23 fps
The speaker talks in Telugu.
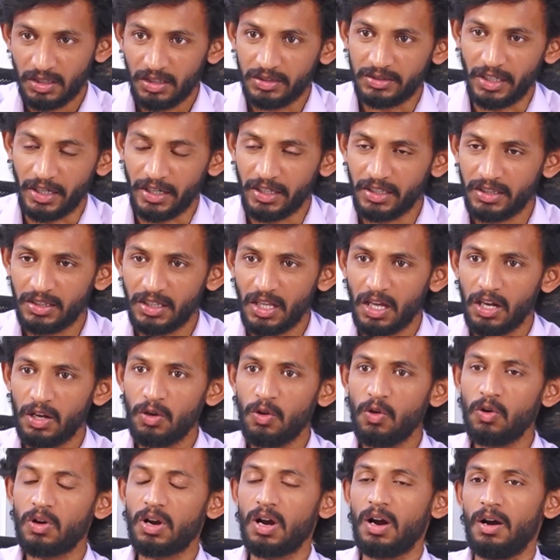సార్ జగిత్యాల్లో
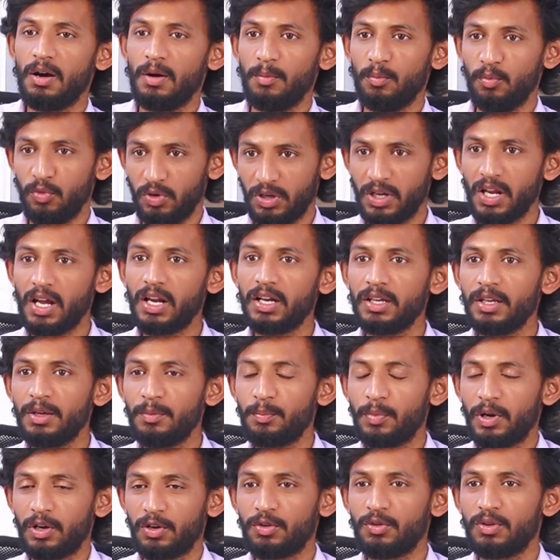ఒక ముఠాని
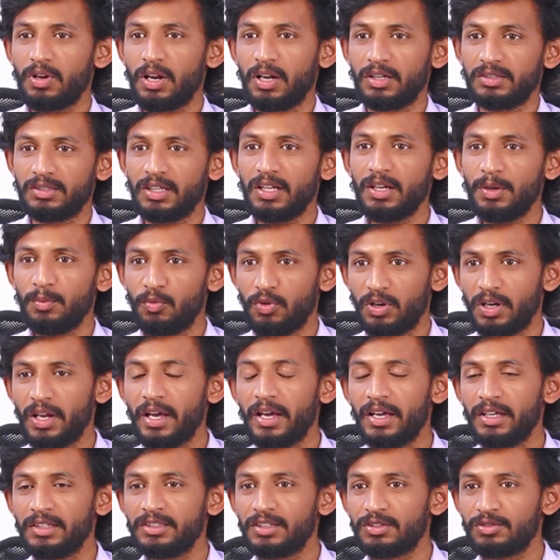పట్టుకున్నారు సార్ ఈ ముఠా
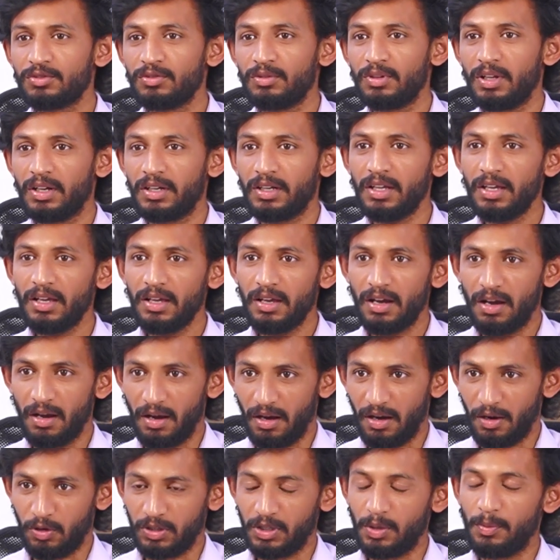ఏం చేస్తుందంటే
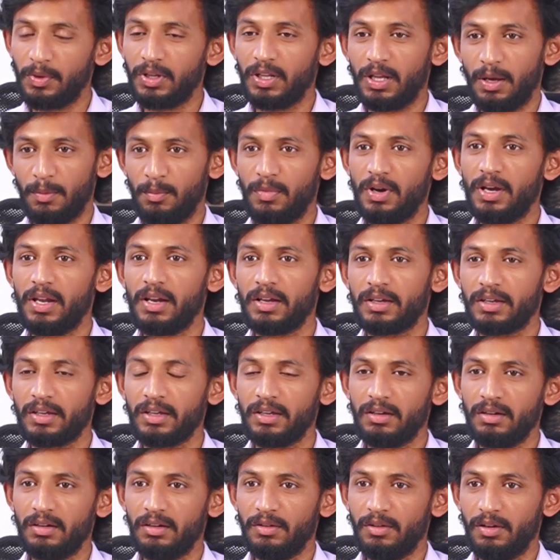కొంతమంది అమ్మాయిలకి
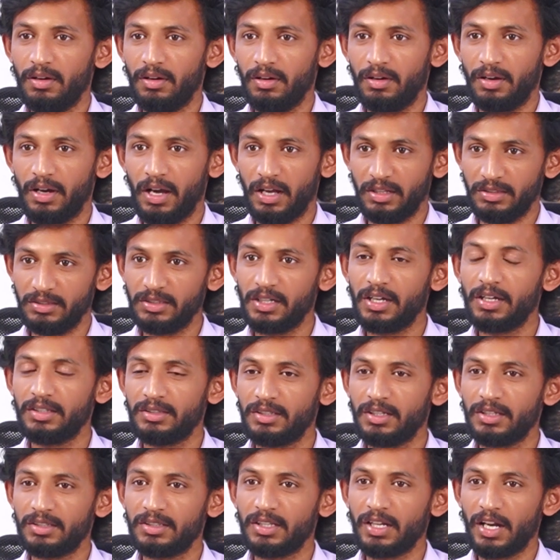గంజా
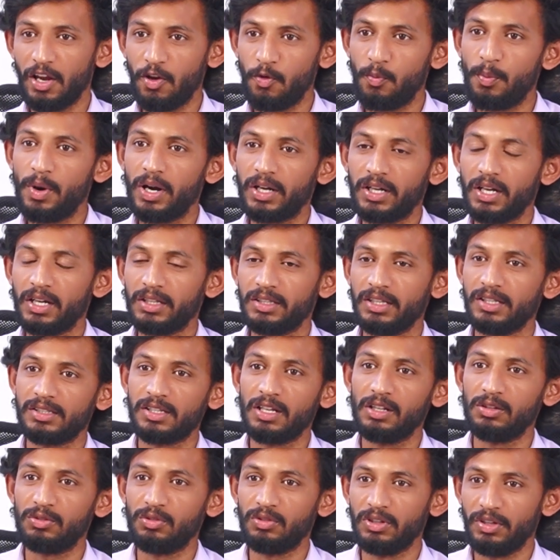ఇచ్చేసి రేవుపాటిలకు
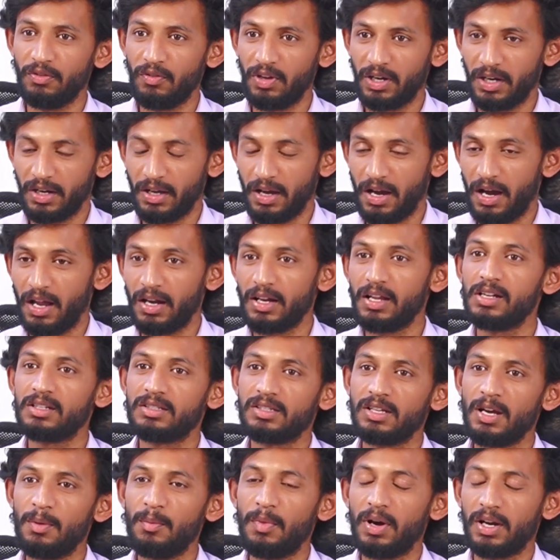తీసుకెళ్తుంది వాళ్ళని కాల్
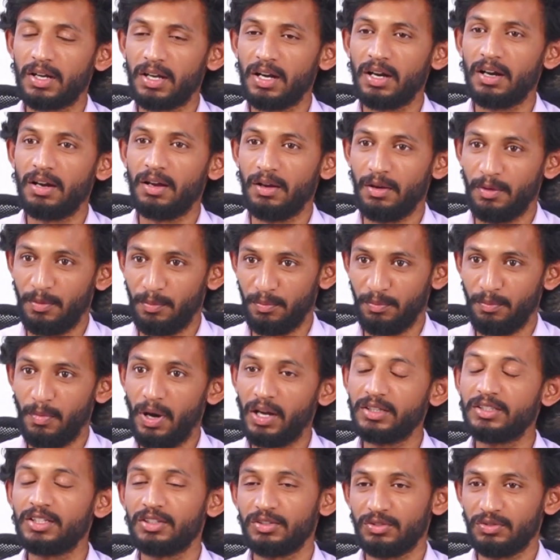గర్ల్స్గా మాట్లా
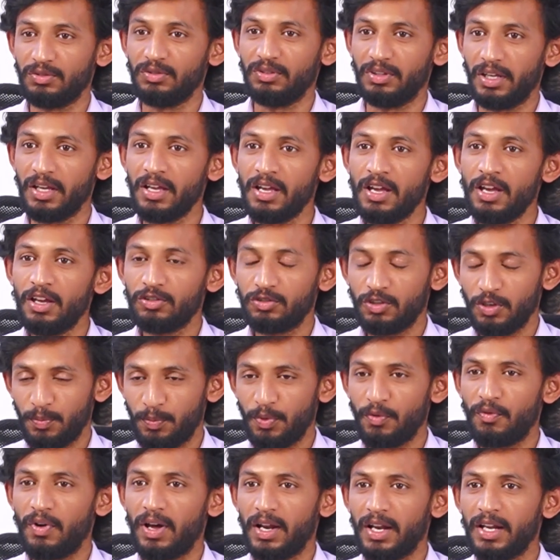మార్చేస్తుంది సో
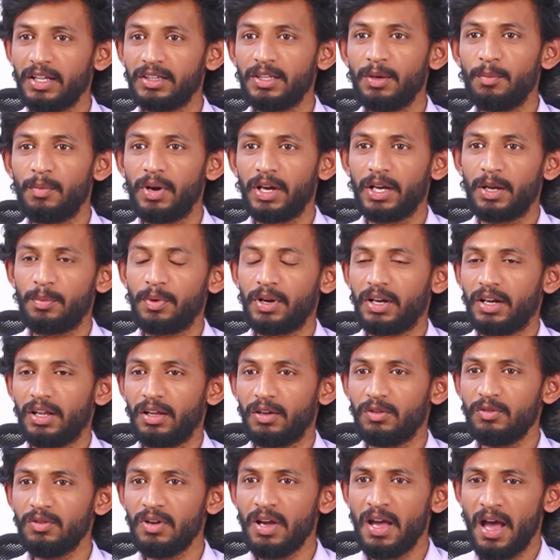ఇప్పుడు వాళ్ళైతే
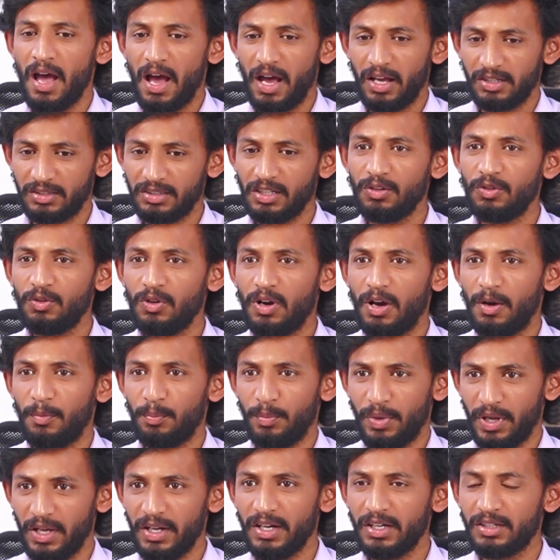బయటపడ్డారు అసలు
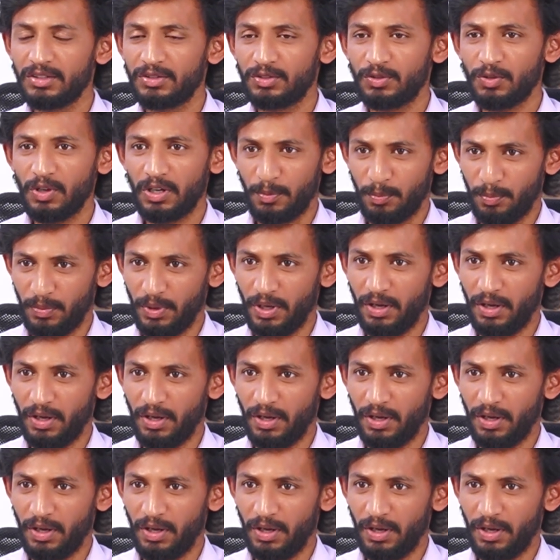పేరెంట్స్ అంటే